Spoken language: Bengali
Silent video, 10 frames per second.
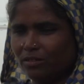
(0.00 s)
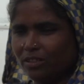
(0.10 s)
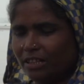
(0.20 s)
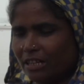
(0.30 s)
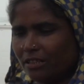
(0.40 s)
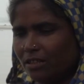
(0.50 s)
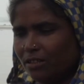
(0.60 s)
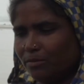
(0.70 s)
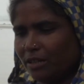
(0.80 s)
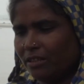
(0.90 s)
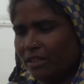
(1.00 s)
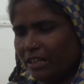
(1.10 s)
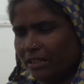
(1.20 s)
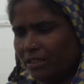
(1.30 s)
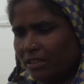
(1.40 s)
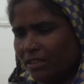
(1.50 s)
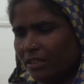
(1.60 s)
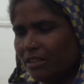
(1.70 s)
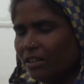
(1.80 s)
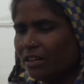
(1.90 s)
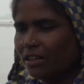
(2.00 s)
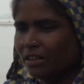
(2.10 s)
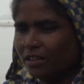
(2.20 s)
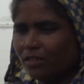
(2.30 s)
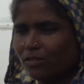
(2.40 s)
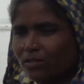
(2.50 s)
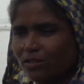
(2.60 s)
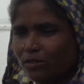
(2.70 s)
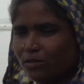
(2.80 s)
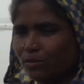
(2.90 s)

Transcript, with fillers: নদী কাছার হয়ে বাড়ি ঘরে আছে কোনো